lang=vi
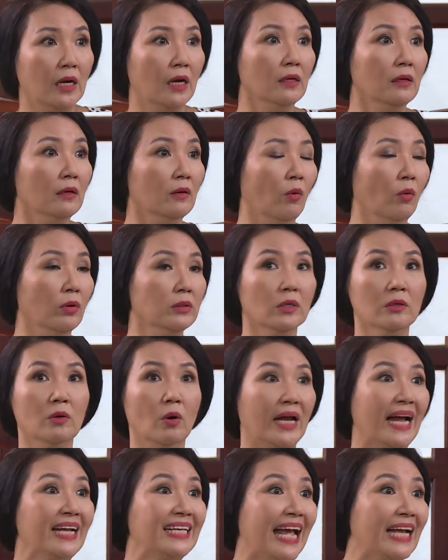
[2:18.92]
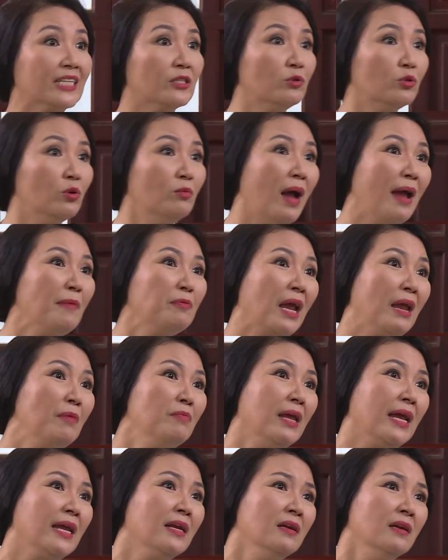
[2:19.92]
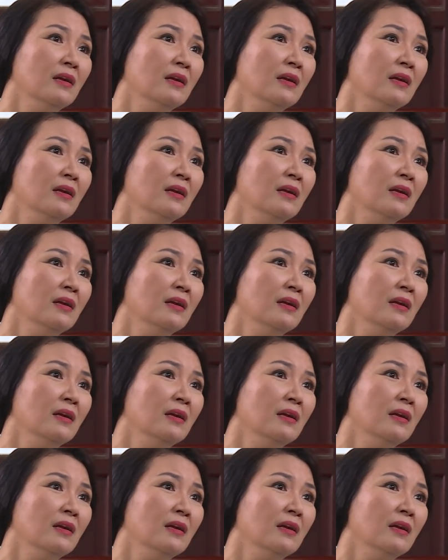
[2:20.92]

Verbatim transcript: ơi ủa sao đồ cắt da xuống xuống bếp kiếm gì